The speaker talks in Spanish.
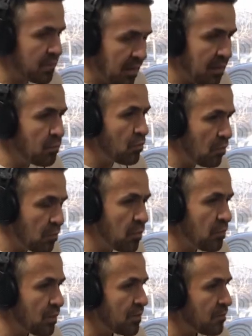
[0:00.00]
tienen muy,
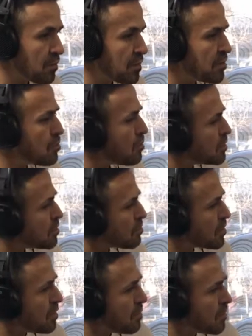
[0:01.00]
muy buena información. ¿Lo has
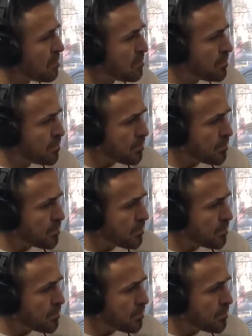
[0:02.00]
escuchado, Alan?